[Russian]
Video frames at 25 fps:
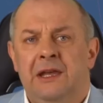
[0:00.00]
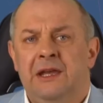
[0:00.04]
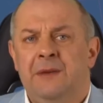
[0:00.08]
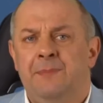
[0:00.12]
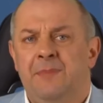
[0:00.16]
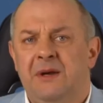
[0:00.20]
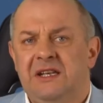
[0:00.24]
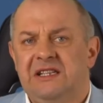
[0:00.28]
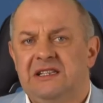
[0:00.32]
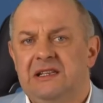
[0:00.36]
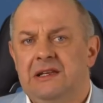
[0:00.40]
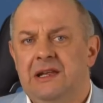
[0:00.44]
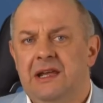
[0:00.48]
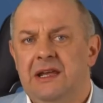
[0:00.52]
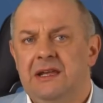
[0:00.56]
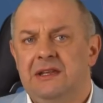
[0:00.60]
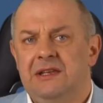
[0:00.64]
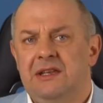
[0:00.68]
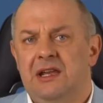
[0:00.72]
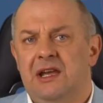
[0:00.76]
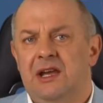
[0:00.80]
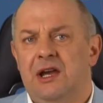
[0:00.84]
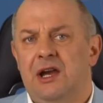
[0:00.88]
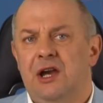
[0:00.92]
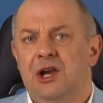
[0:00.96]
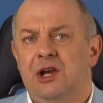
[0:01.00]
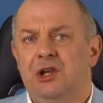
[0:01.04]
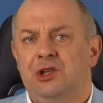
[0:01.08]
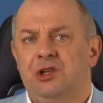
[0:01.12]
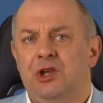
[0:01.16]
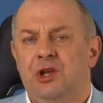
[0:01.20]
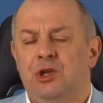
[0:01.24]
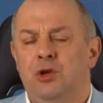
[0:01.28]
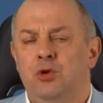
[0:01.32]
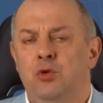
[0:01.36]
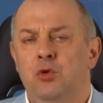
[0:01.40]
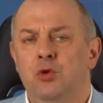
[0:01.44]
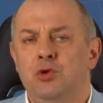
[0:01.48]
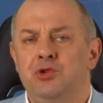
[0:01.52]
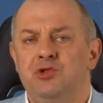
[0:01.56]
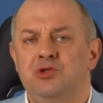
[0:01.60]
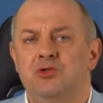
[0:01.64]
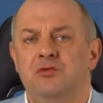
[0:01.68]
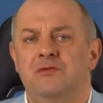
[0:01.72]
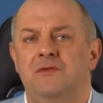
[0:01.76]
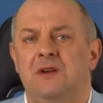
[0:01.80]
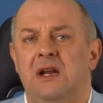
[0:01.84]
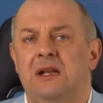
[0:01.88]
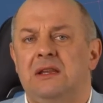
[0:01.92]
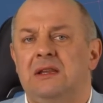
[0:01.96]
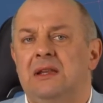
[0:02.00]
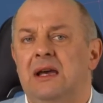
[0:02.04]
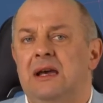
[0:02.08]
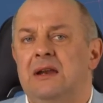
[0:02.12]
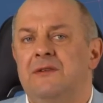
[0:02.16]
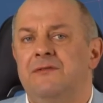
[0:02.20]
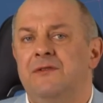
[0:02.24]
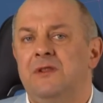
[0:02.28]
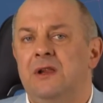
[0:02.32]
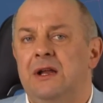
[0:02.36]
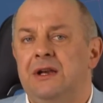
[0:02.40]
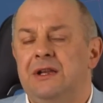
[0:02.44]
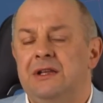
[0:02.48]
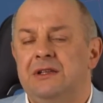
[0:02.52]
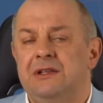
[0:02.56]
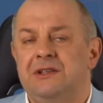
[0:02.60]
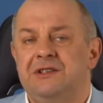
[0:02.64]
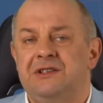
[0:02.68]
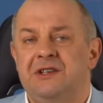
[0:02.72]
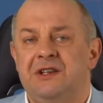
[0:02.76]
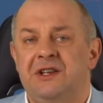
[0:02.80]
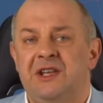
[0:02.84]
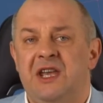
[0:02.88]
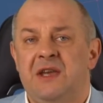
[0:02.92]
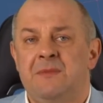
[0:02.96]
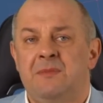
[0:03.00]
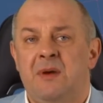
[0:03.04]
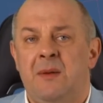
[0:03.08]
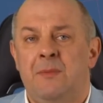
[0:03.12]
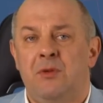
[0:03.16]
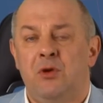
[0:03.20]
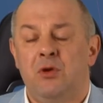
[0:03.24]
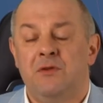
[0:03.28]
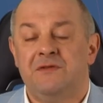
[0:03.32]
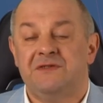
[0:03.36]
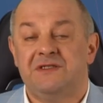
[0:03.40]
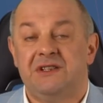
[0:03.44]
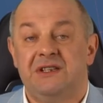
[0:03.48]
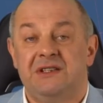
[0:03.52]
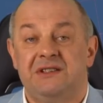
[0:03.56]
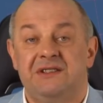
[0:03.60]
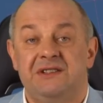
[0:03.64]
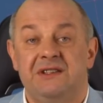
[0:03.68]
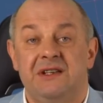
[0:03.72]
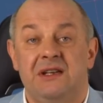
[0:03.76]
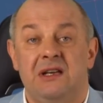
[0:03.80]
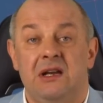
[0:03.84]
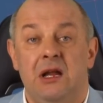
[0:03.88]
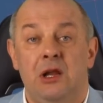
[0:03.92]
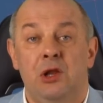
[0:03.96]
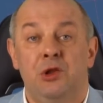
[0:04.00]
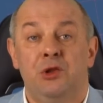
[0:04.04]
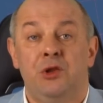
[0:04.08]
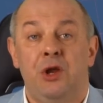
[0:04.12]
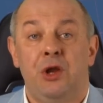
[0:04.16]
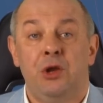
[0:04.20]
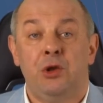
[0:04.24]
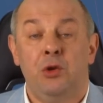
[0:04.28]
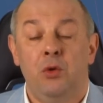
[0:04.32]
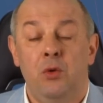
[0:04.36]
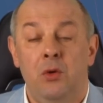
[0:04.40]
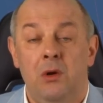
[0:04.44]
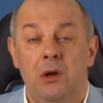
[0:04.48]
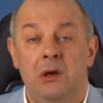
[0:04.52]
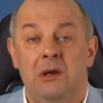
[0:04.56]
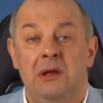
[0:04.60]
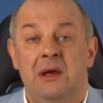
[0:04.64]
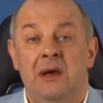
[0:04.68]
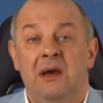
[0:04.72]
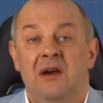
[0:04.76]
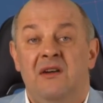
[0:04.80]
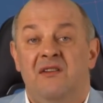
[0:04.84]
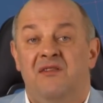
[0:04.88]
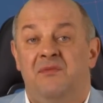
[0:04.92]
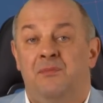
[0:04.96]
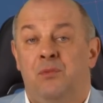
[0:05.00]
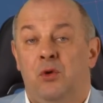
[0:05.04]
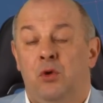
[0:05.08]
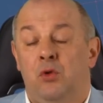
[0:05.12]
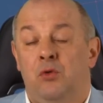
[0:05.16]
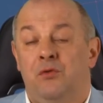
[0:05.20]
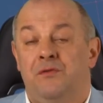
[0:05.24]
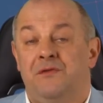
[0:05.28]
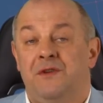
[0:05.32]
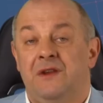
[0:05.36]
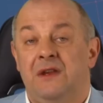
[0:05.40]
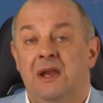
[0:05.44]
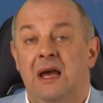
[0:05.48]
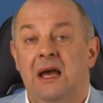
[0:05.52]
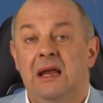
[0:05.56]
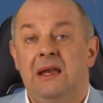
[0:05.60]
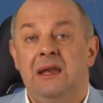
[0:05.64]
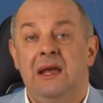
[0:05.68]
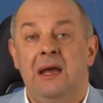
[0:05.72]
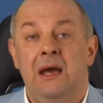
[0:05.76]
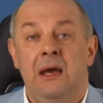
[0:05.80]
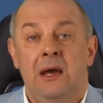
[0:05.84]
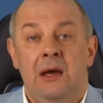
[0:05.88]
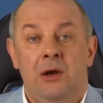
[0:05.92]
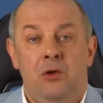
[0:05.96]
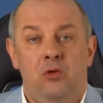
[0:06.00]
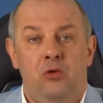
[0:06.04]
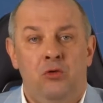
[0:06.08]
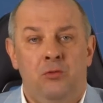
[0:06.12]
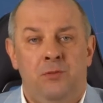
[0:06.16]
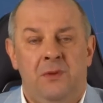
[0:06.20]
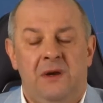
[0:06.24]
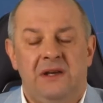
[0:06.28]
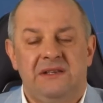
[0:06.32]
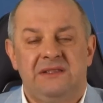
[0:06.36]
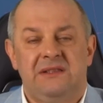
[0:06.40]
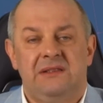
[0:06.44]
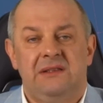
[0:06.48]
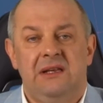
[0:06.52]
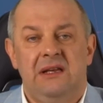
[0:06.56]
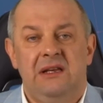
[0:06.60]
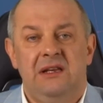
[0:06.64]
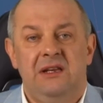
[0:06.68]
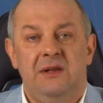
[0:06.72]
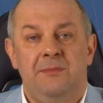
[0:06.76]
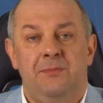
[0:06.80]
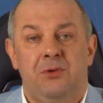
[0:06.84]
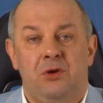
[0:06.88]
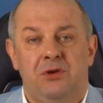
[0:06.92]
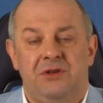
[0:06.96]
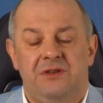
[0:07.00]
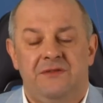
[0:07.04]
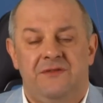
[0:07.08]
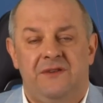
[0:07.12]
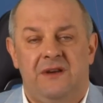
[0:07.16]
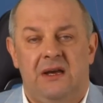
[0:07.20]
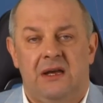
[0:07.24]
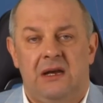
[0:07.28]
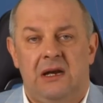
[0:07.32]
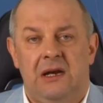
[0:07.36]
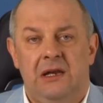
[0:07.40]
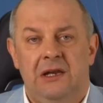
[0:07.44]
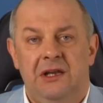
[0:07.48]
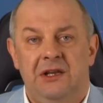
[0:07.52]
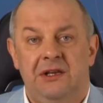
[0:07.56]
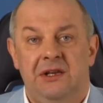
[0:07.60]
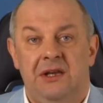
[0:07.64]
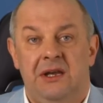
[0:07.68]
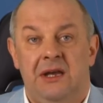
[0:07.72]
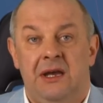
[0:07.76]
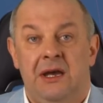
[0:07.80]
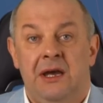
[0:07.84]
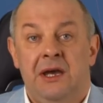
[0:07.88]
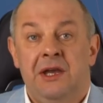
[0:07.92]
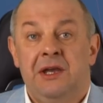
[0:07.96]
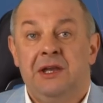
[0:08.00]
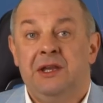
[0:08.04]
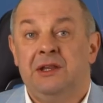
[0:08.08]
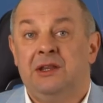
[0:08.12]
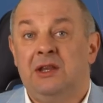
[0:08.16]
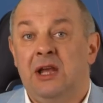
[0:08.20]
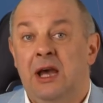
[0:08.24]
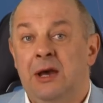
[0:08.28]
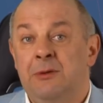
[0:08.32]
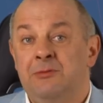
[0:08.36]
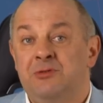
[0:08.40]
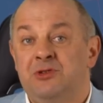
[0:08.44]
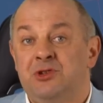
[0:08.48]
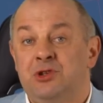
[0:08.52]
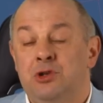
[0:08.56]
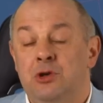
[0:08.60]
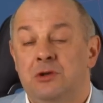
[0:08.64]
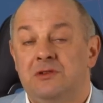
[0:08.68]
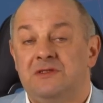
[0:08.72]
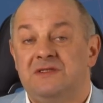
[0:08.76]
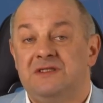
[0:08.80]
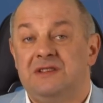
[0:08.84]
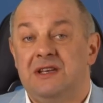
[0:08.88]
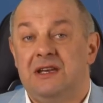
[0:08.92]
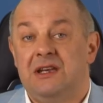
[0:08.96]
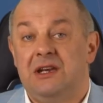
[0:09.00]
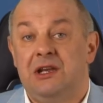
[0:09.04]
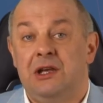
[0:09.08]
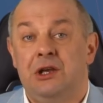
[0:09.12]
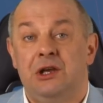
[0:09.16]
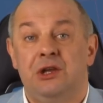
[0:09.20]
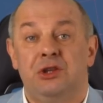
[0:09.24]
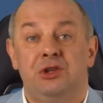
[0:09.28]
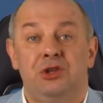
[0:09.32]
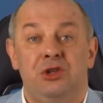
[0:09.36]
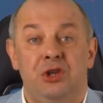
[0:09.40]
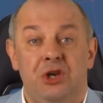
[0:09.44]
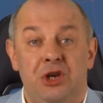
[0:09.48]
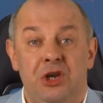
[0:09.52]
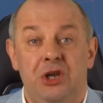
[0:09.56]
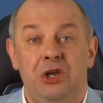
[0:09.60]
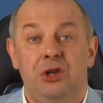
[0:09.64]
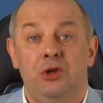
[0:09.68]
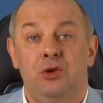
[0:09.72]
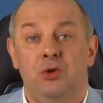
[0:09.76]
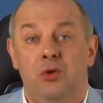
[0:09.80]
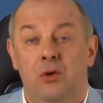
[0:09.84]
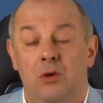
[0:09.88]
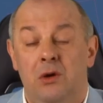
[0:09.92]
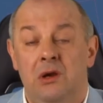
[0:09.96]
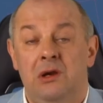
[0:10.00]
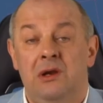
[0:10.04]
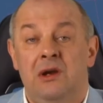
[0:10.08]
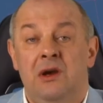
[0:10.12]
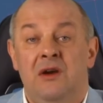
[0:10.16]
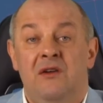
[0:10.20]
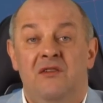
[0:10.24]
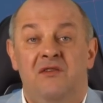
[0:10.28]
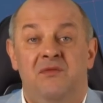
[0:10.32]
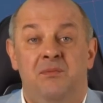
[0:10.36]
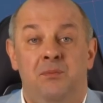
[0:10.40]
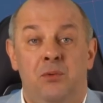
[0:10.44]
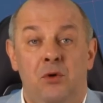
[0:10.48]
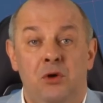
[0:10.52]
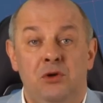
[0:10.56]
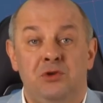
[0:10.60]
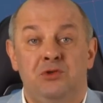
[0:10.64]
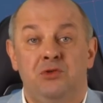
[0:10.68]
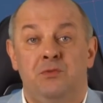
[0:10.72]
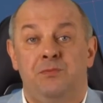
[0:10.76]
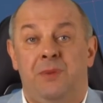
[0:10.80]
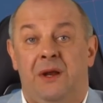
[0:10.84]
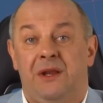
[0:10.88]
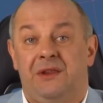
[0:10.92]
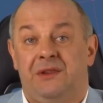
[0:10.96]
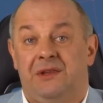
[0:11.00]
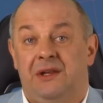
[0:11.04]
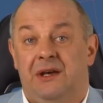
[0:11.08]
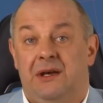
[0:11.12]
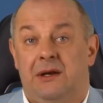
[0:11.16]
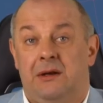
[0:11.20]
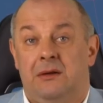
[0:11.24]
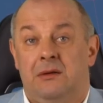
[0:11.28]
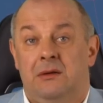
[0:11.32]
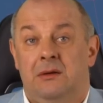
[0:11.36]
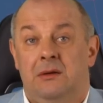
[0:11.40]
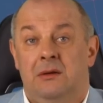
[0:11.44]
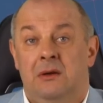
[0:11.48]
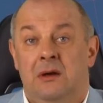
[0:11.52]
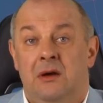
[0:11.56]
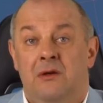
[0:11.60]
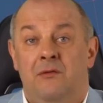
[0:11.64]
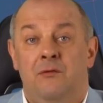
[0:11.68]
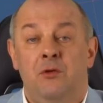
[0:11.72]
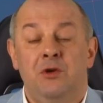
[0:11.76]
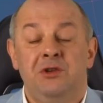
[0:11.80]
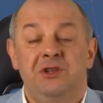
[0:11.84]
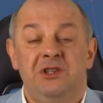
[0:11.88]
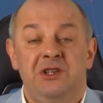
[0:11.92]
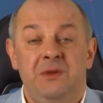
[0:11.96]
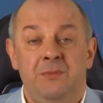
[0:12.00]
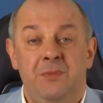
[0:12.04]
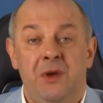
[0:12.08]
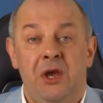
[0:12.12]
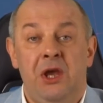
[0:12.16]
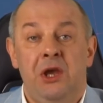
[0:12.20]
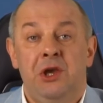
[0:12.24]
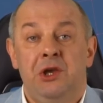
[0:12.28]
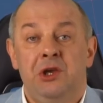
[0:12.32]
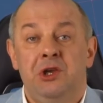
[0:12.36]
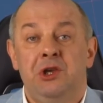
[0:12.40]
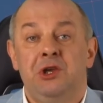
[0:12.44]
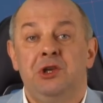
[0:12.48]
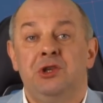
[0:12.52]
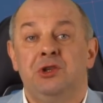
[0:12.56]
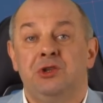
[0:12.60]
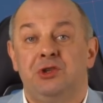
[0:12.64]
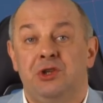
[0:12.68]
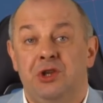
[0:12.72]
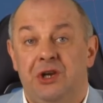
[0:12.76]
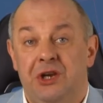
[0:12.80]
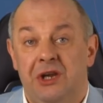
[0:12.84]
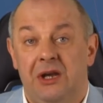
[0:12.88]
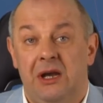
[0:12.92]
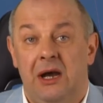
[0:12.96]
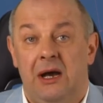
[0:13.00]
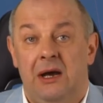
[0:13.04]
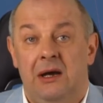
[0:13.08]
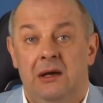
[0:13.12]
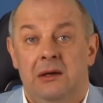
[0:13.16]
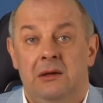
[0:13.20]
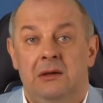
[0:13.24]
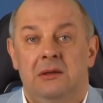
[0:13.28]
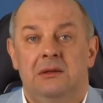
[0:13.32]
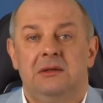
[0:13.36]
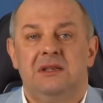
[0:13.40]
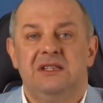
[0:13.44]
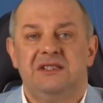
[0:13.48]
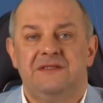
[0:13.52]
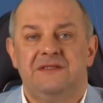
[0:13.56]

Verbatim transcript: И последнее. Этой ночью вратарь Флориды Сергей Бобровский сыграл на ноль в полуфинале Кубка Стэнли против Каролины. И там счет серии 3-0 в пользу «Пантер». Вот тебе и интрига. До